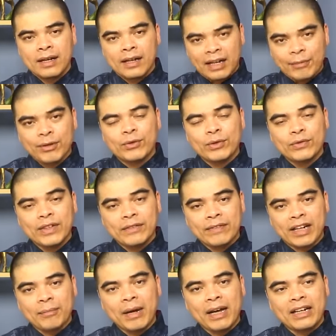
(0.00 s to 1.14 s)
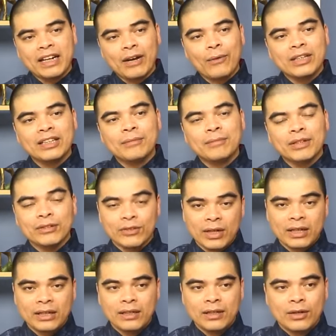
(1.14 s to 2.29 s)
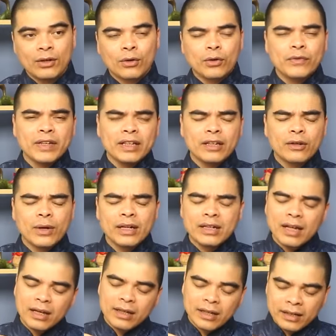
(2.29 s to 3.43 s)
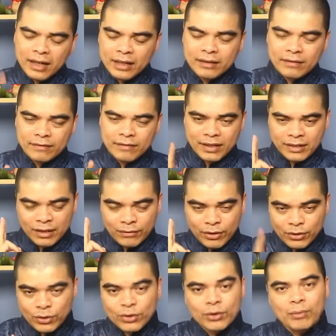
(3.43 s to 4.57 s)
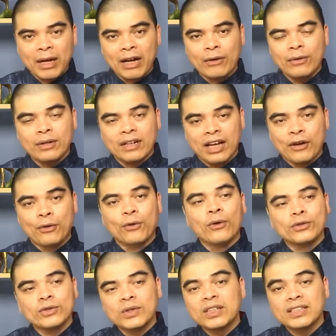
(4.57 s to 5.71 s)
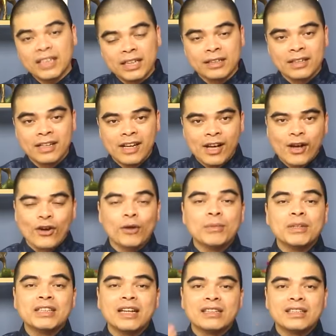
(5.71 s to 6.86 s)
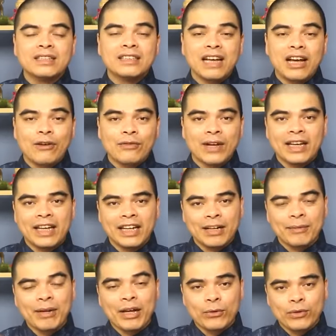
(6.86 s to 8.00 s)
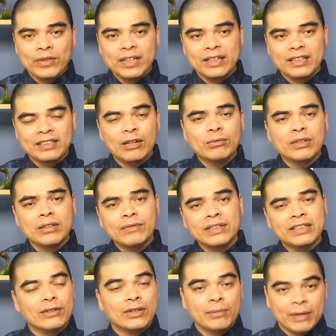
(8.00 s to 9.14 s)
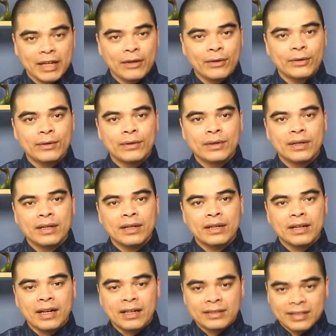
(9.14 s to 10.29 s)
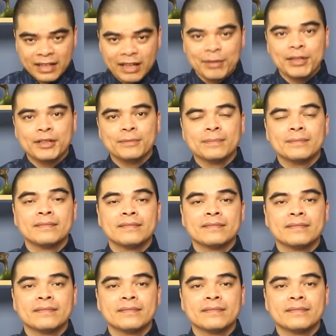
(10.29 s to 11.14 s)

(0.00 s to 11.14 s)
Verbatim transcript: Cảm ơn quý vị và các bạn đã quan tâm theo dõi. Quý vị đừng quên đăng ký kênh và nhấn vào chuông thông báo để ủng hộ cho chương trình. Còn bây giờ xin chào và hẹn gặp lại quý vị trong những video tiếp theo. À, xin cảm ơn.